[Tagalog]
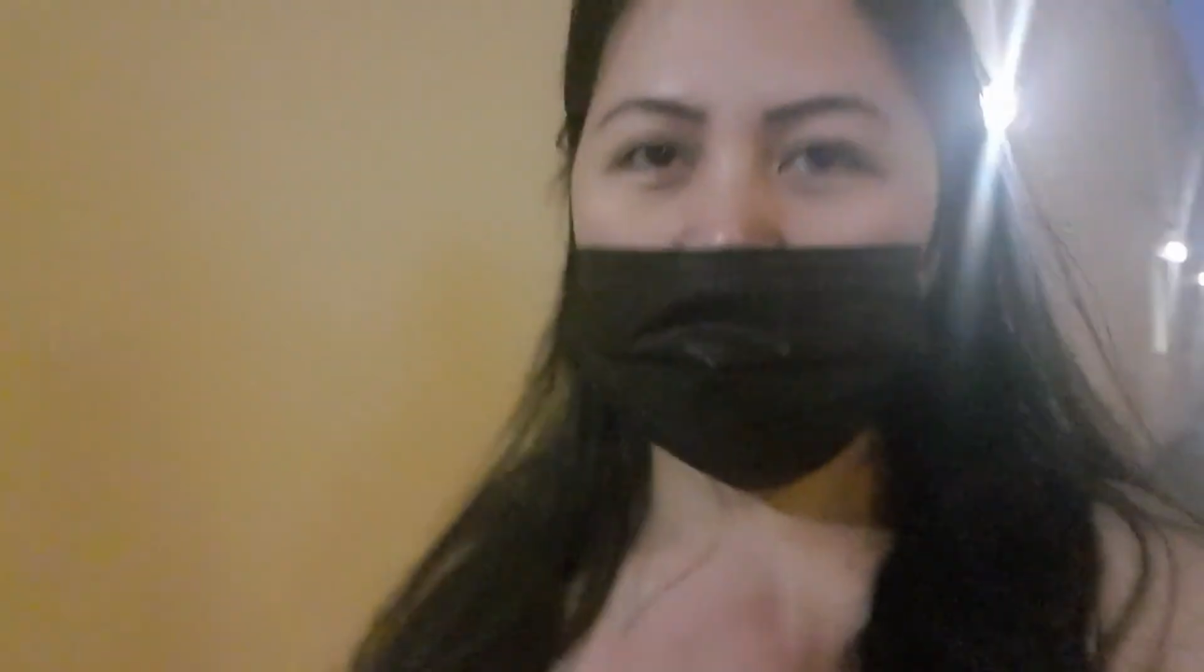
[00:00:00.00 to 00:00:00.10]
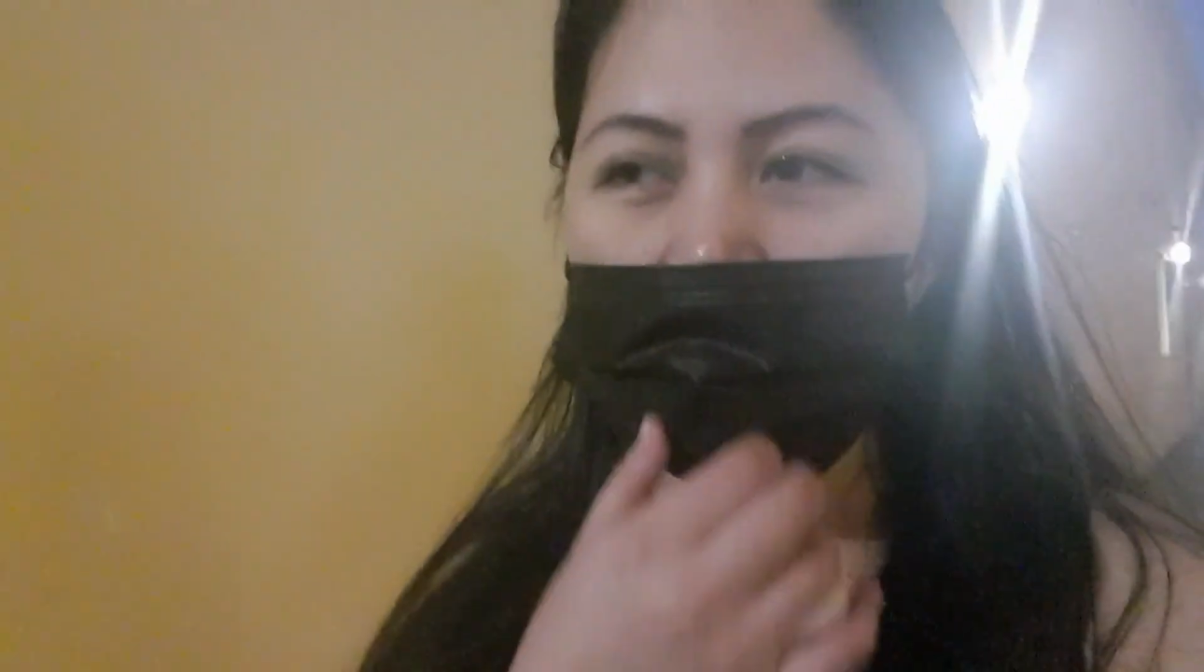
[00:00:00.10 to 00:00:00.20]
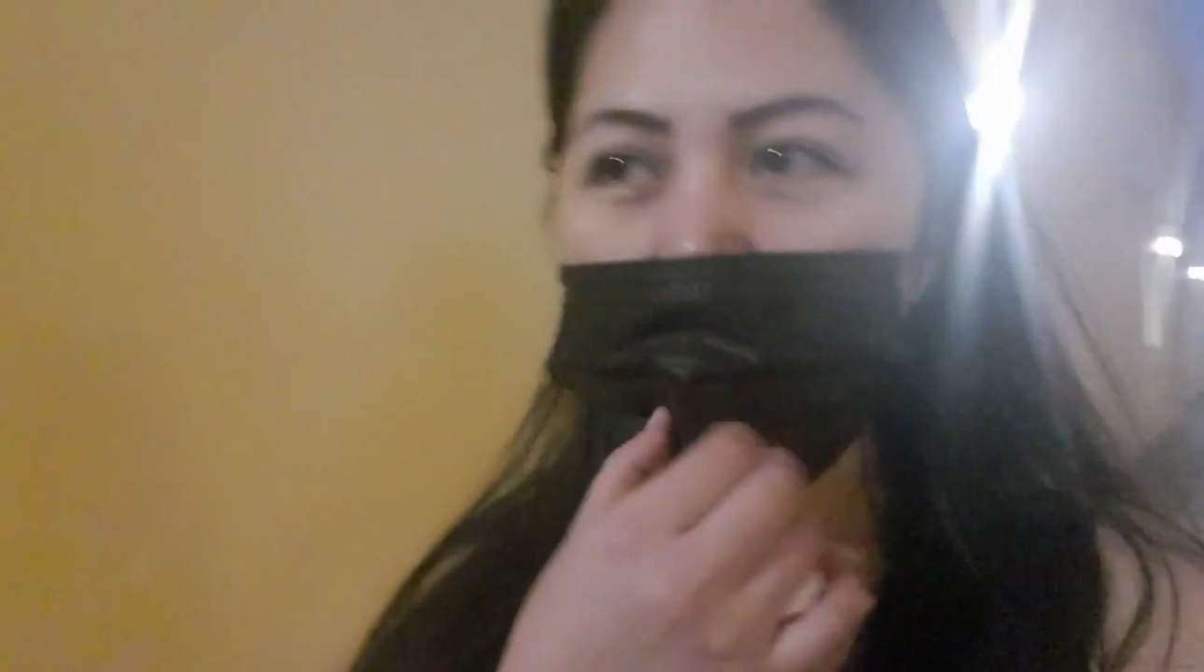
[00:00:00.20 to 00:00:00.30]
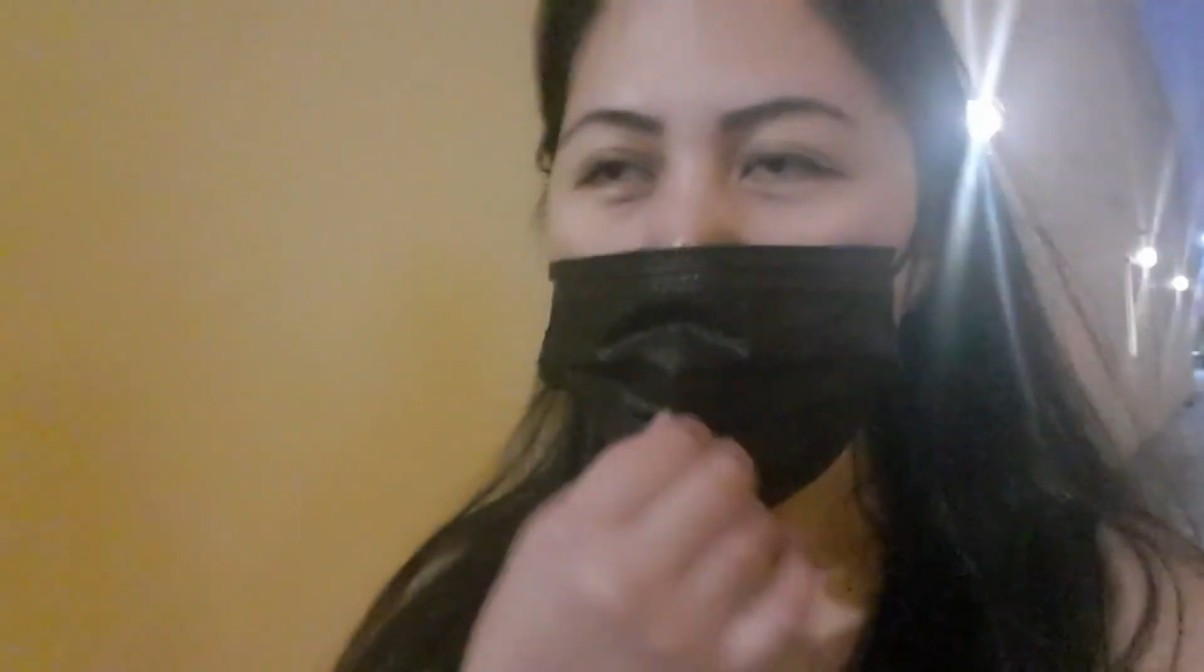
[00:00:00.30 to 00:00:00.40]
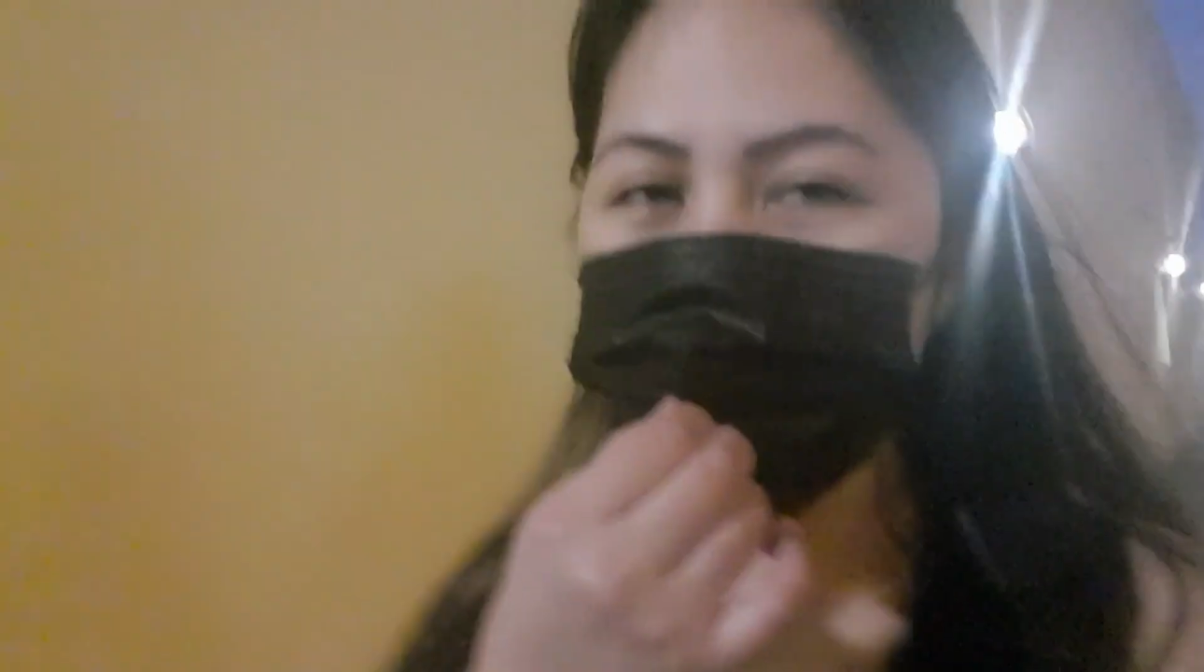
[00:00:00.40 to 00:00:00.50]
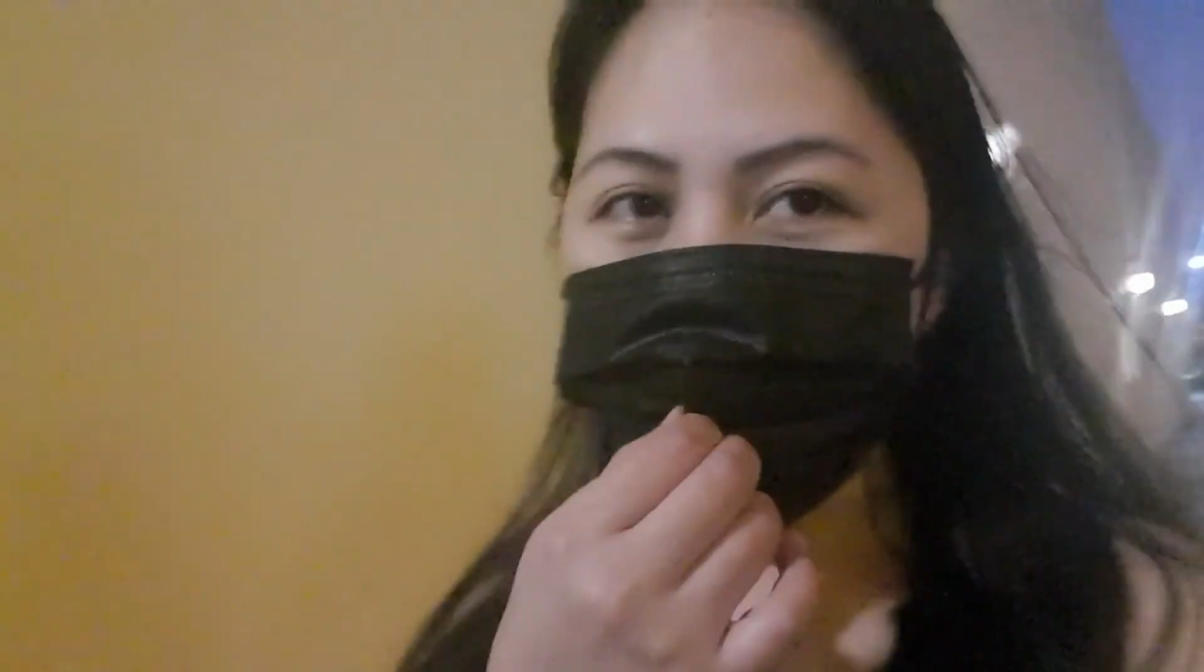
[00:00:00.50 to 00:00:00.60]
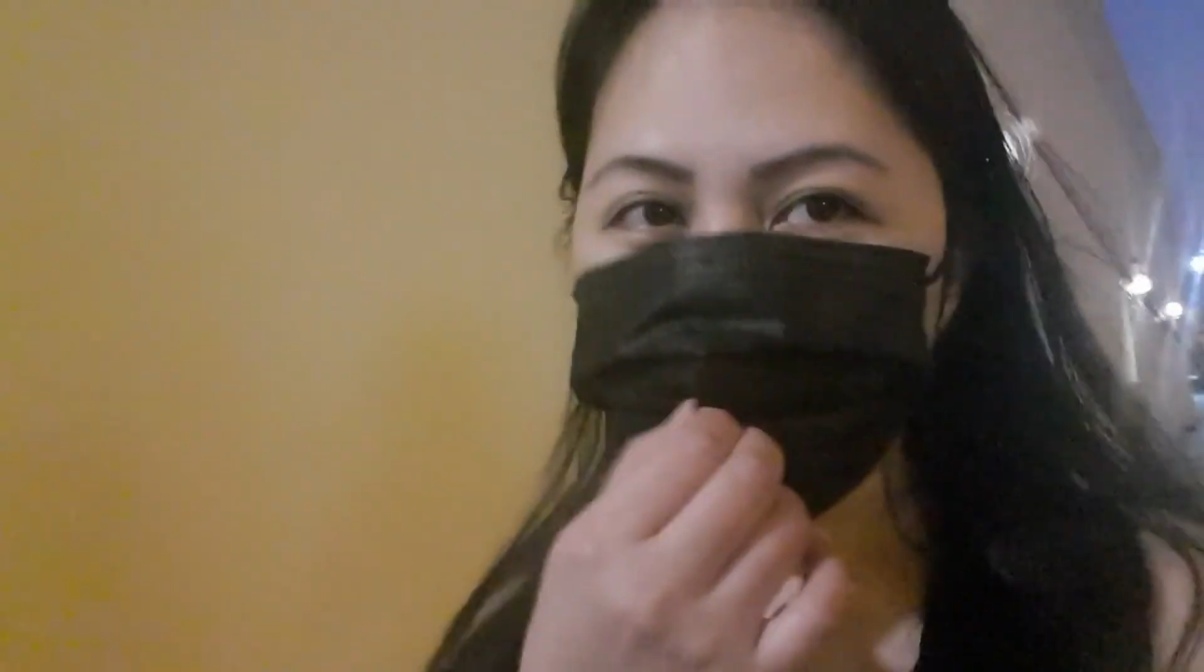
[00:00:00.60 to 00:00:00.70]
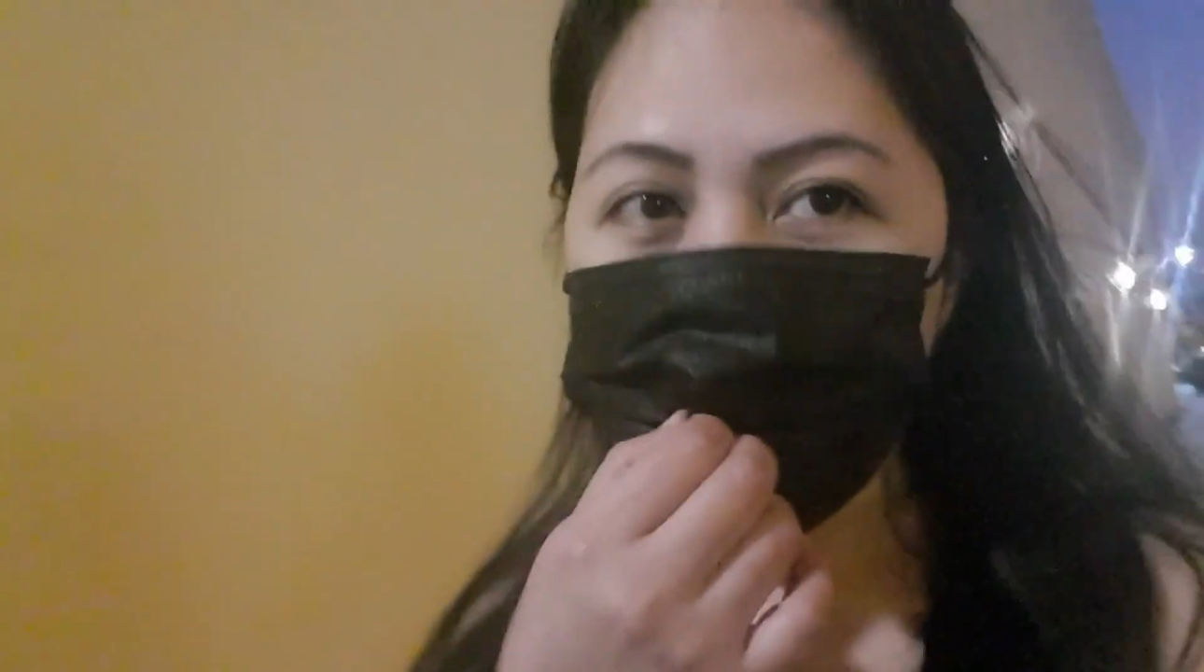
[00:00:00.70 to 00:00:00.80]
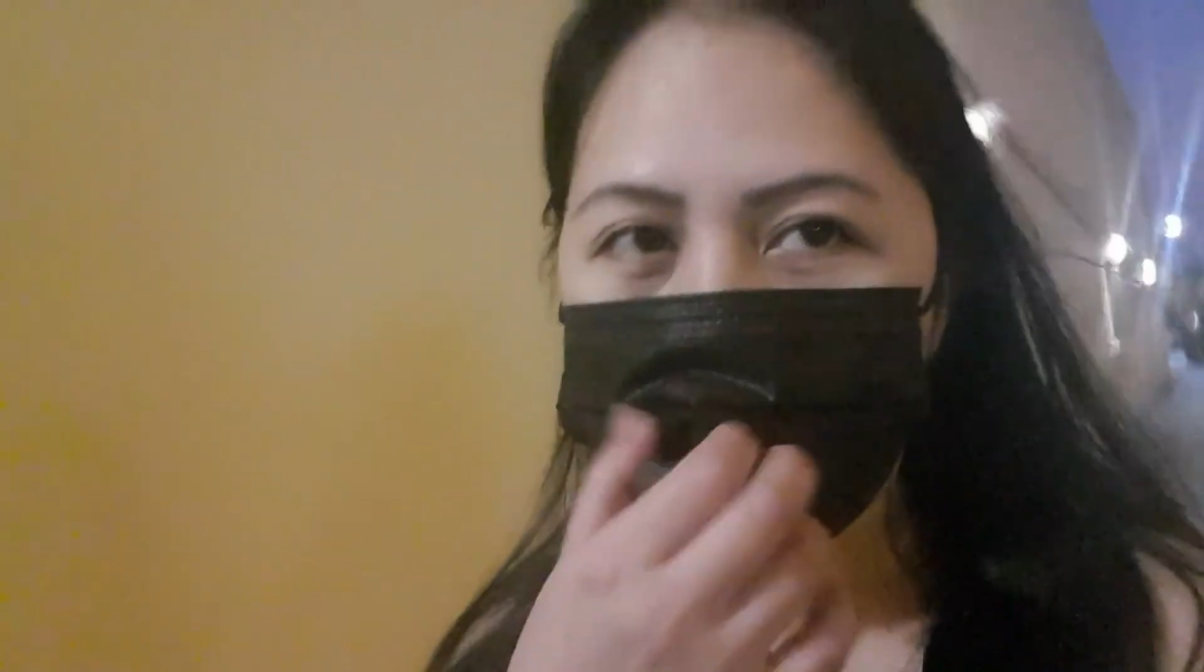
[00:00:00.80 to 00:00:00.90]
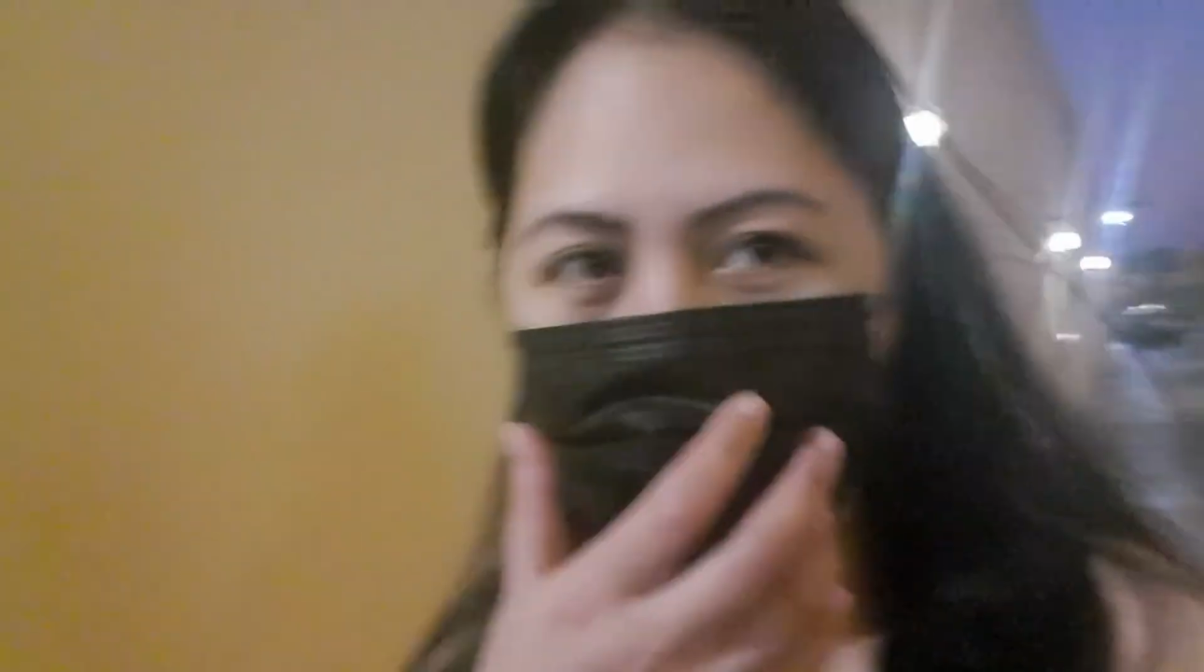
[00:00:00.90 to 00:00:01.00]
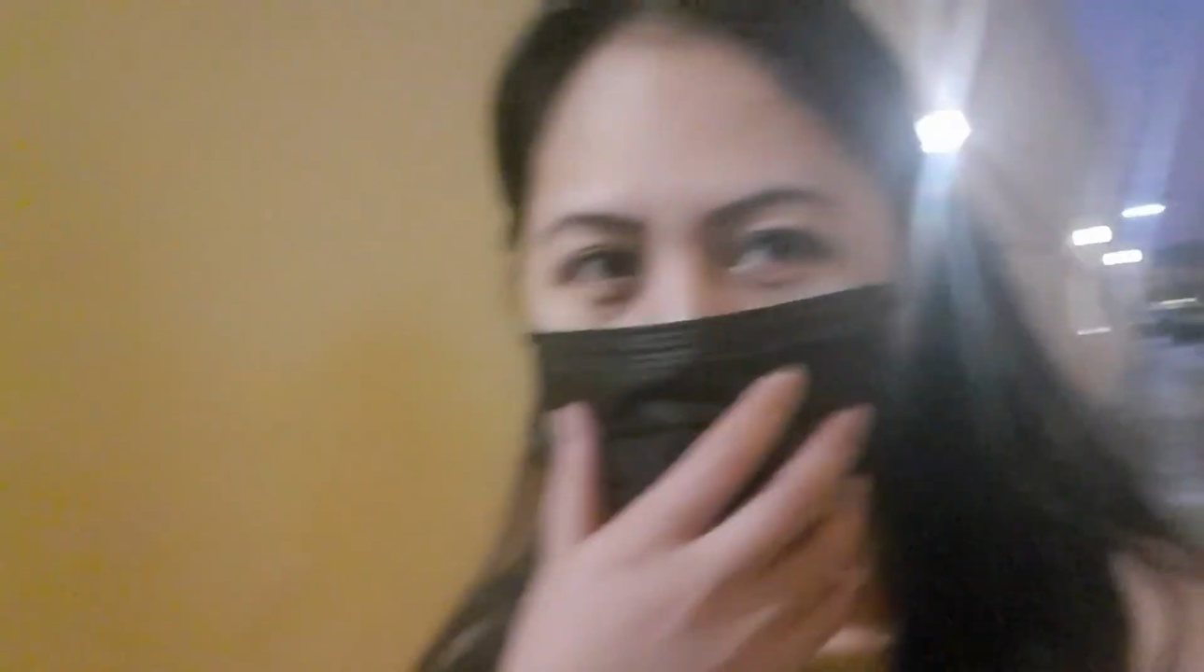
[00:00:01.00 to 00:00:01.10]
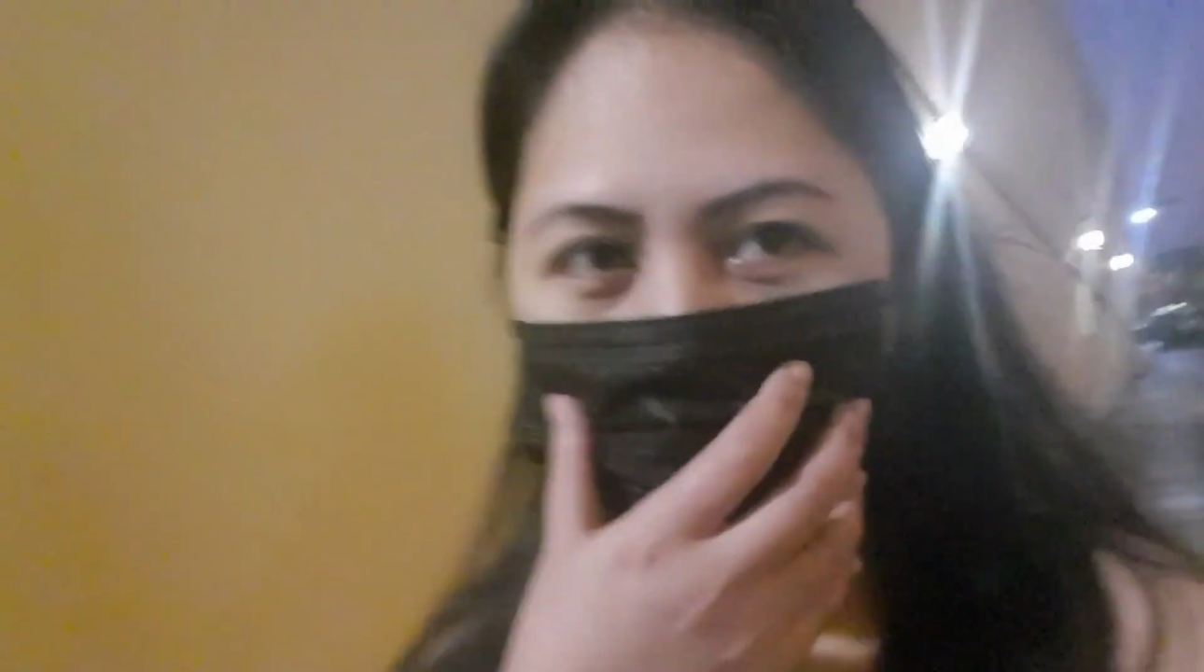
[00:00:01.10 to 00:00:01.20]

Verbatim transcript: Mahirap na.